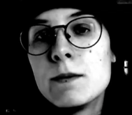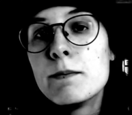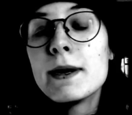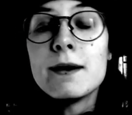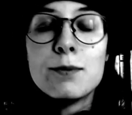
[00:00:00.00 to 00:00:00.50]

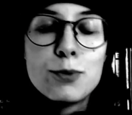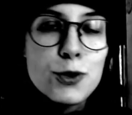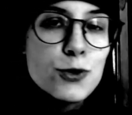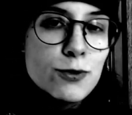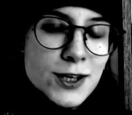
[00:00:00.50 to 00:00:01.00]
Mais
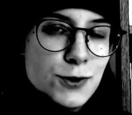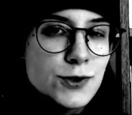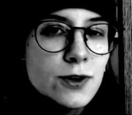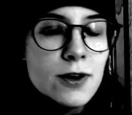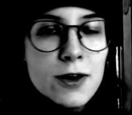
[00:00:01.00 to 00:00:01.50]
prenons les choses
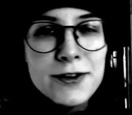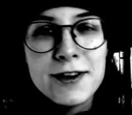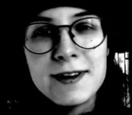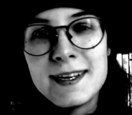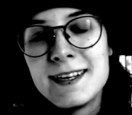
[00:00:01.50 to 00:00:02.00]
dans l'ordre
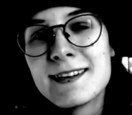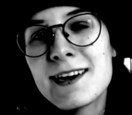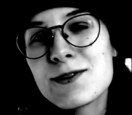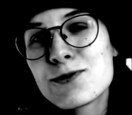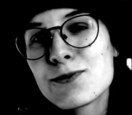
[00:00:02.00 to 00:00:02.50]
et
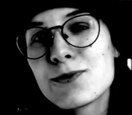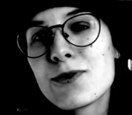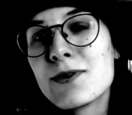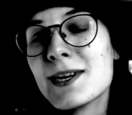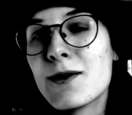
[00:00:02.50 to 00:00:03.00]
traçons
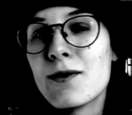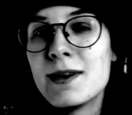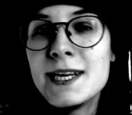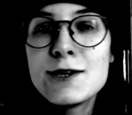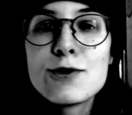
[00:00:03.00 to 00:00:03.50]
dans les grandes
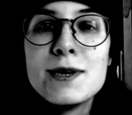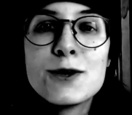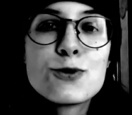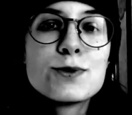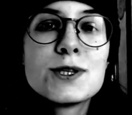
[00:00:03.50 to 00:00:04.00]
lignes les
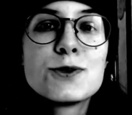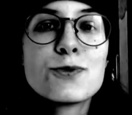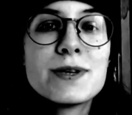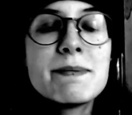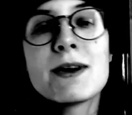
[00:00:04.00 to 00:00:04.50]
conditions
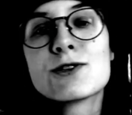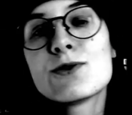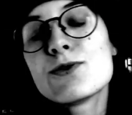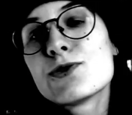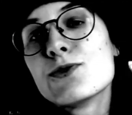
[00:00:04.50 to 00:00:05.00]

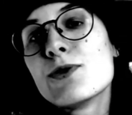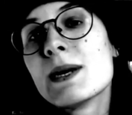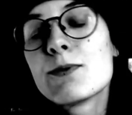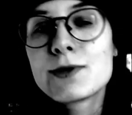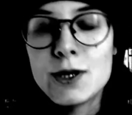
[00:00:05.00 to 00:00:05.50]
d'émergence de la
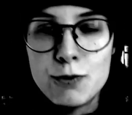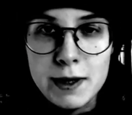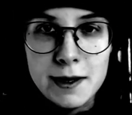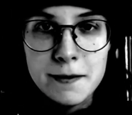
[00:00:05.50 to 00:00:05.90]
pensée queer.